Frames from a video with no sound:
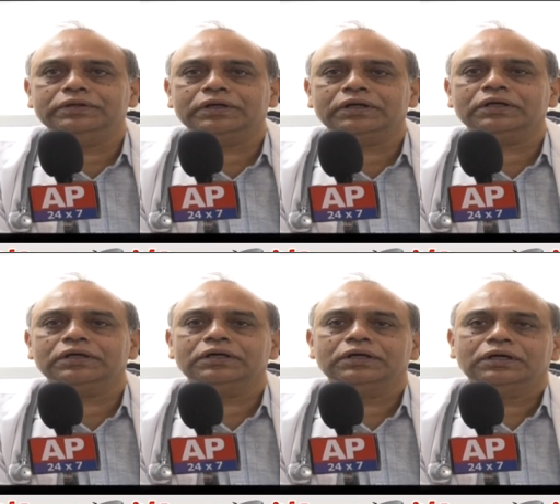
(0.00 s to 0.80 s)
ఇక్కడ
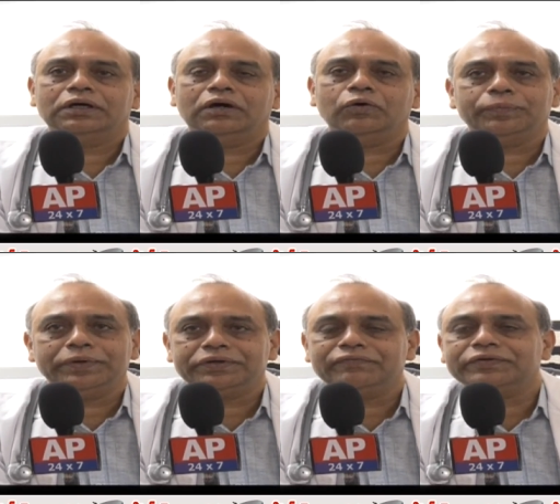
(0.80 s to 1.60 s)
అవుట్
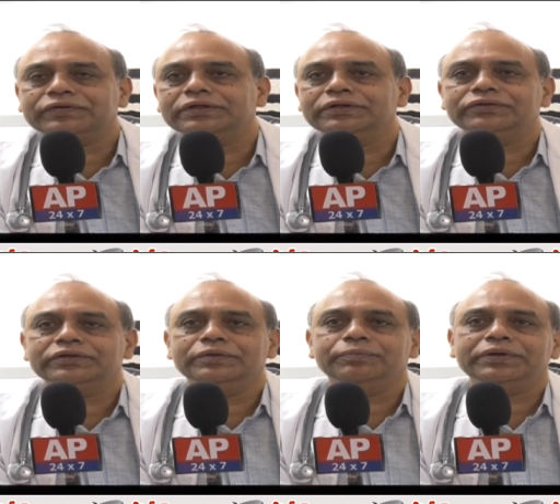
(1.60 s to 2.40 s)
పేషెంట్ ఫెసిలిటీస్
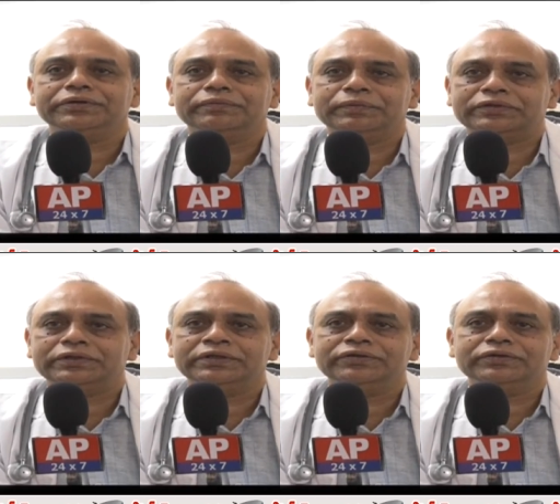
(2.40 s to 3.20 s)
ఇన్ పేషెంట్
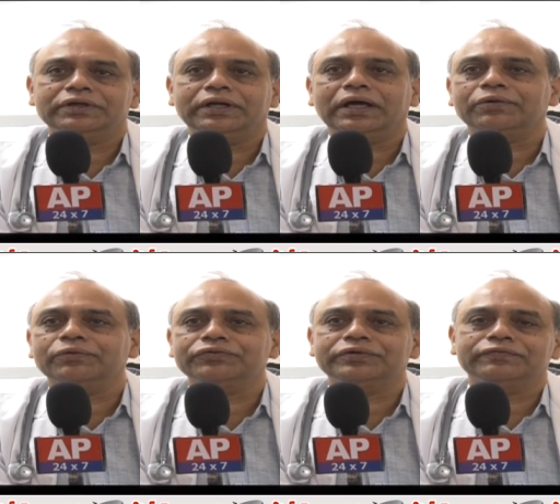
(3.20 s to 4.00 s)
ఫెసిలిటీస్
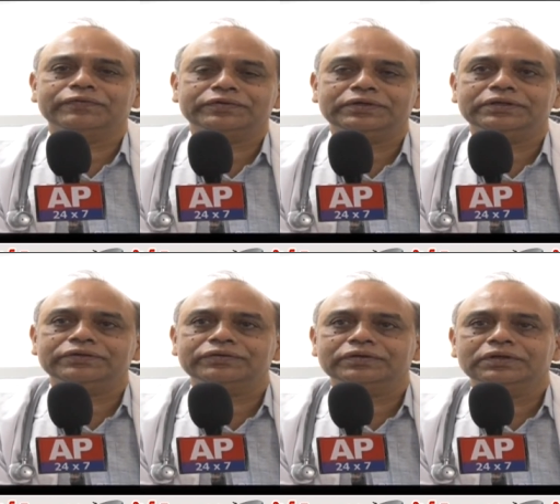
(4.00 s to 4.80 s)
డయాగ్నోస్టిక్
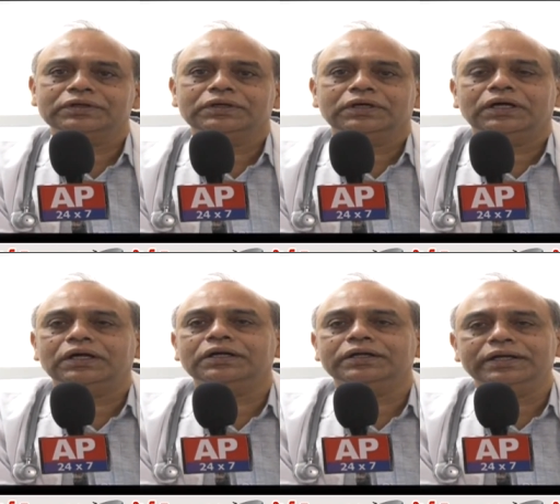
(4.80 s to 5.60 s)
ఫెసిలిటీస్
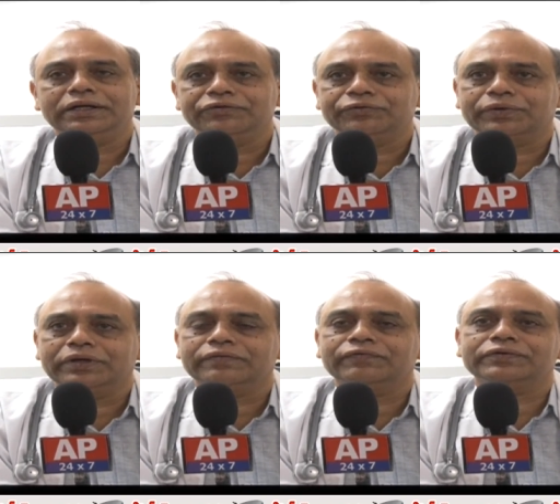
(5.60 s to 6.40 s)
అండ్ ఇంటెన్సివ్
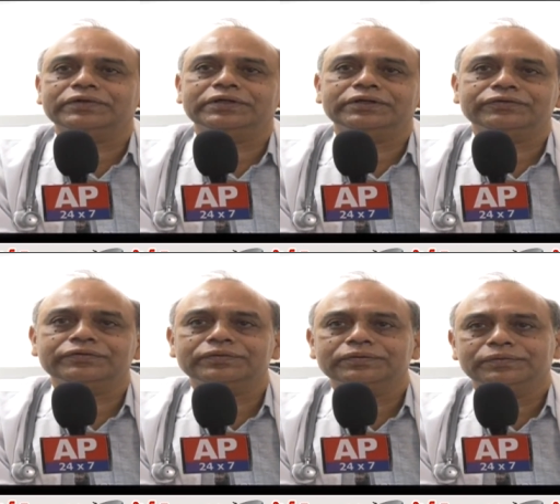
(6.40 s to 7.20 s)
కేర్ ఫెసిలిటీస్
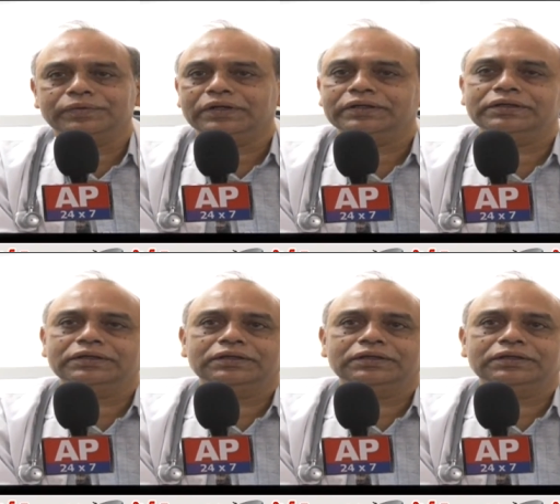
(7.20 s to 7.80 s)
ఉన్నాయి